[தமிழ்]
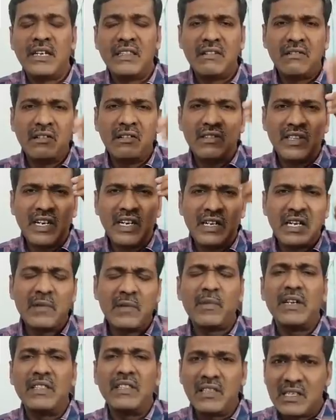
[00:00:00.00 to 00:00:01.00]
எதுக்கும்
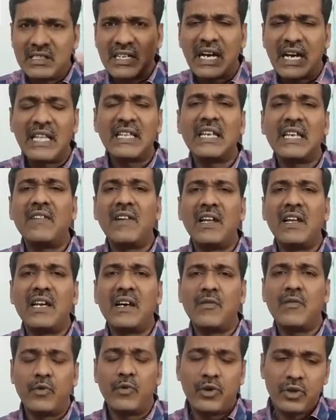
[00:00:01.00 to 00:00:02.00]
தண்டமாக இந்த ஜாதகரை
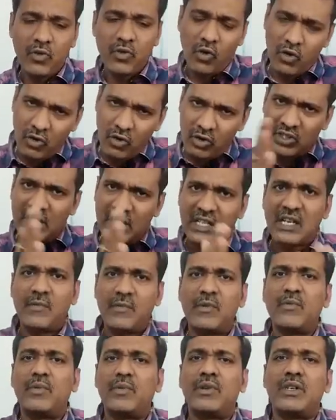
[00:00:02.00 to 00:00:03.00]
விளங்காமல் போகிறதுக்கு இன்னொரு
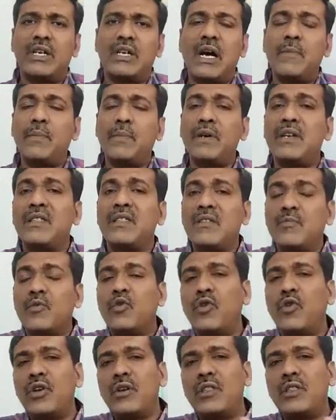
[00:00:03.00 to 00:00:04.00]
ஜாதக அமைப்பு இருக்குது அப்போ இது
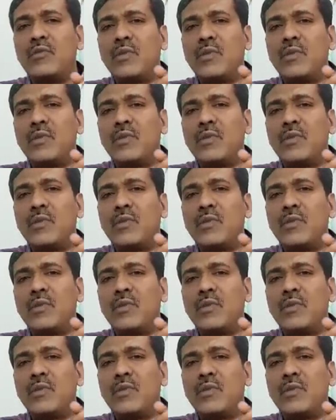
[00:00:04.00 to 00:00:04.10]
மோ